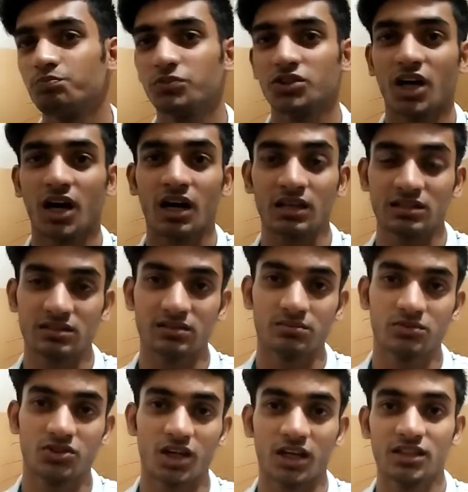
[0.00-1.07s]
पचास
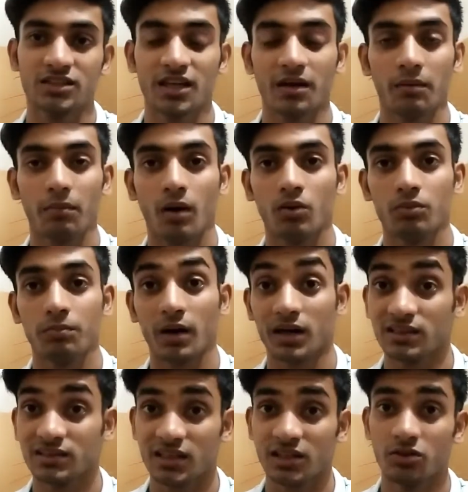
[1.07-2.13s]
चालीस के अबाउट
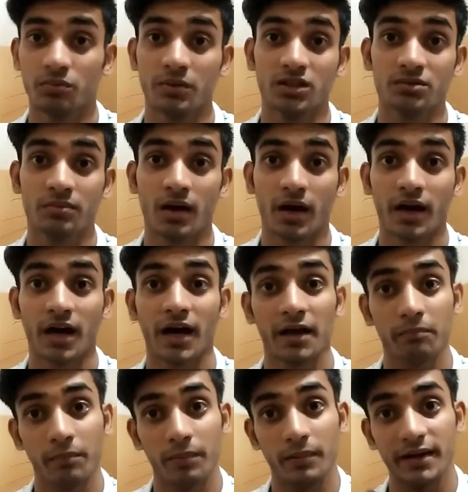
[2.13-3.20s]
पाकिस्तानी रुपीज़ में आ रहा
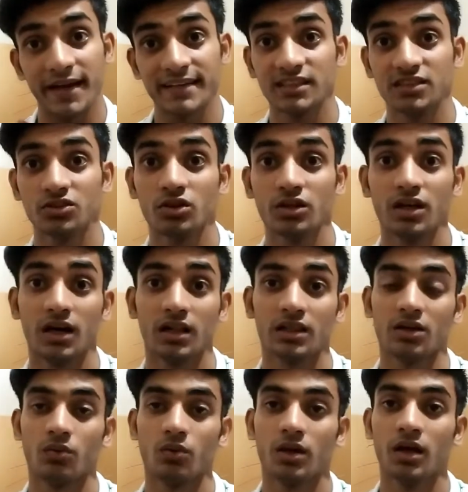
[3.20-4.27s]
है एक्सिस को
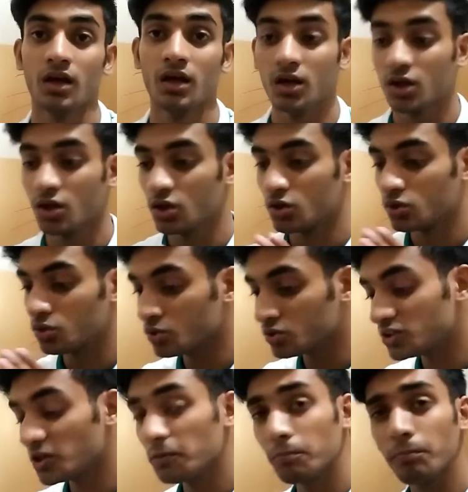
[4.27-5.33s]
निकालते हुए तो
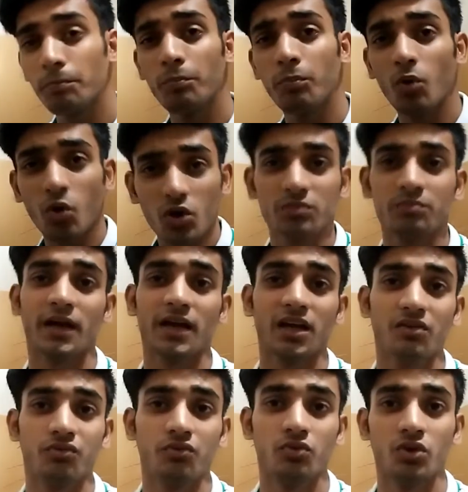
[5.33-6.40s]
ये बहुत
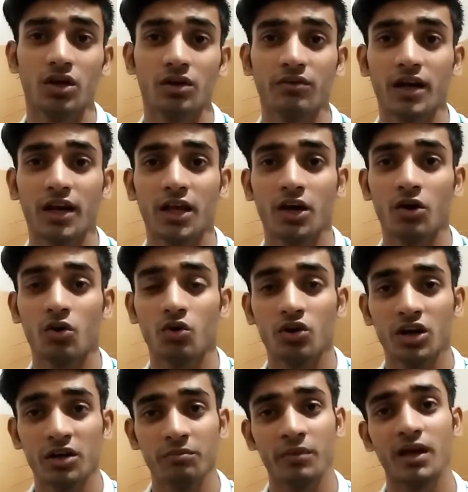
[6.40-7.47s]
महंगे फ़ोन होने वाले हैं और
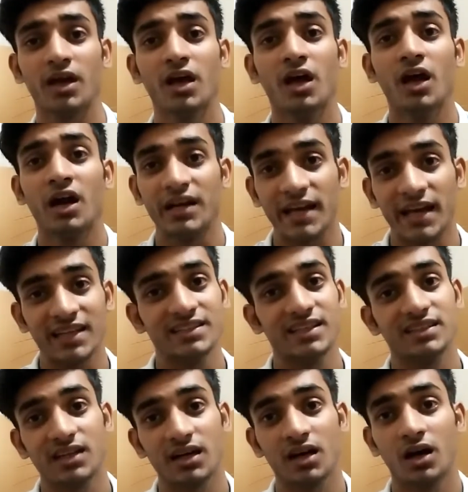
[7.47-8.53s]
इनमें टेन
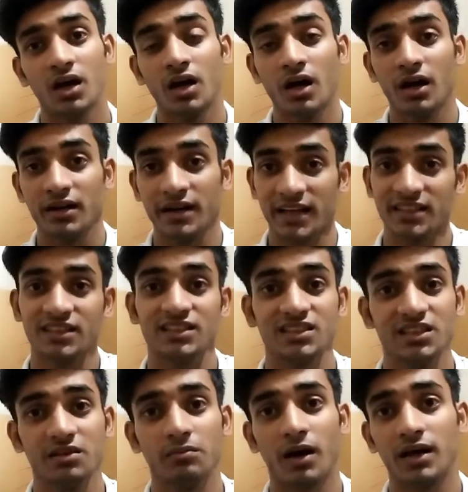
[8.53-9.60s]
जैसा टेन
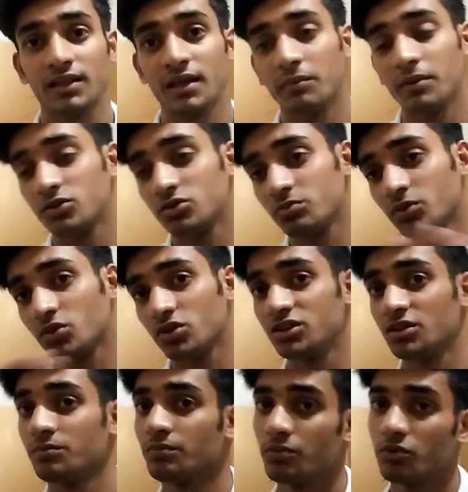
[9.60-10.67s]
जैसी ही बात है बस उसमें थोड़ी
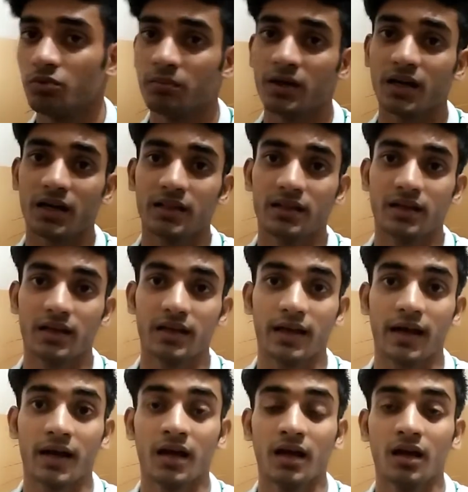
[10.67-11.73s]
सी इम्प्रूवमेंट कर दी गई है